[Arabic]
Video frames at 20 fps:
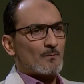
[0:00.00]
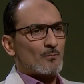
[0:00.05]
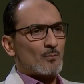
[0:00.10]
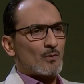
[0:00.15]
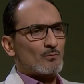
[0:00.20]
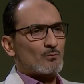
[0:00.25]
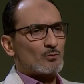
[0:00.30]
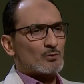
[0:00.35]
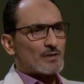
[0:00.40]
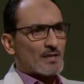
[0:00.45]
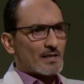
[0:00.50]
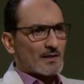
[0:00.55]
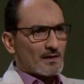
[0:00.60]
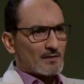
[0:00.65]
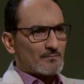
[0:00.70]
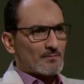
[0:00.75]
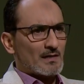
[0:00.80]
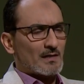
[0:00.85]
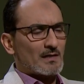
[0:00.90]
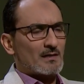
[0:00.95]

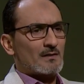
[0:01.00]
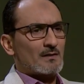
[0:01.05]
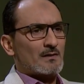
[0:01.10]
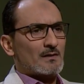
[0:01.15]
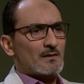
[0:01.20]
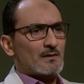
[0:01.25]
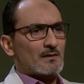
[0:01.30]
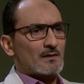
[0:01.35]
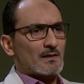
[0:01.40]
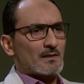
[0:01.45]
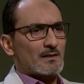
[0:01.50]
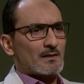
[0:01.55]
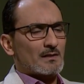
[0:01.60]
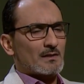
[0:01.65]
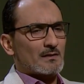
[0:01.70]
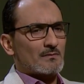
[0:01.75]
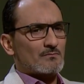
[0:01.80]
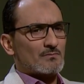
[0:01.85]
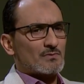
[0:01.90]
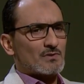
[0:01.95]
والمجرمة يعني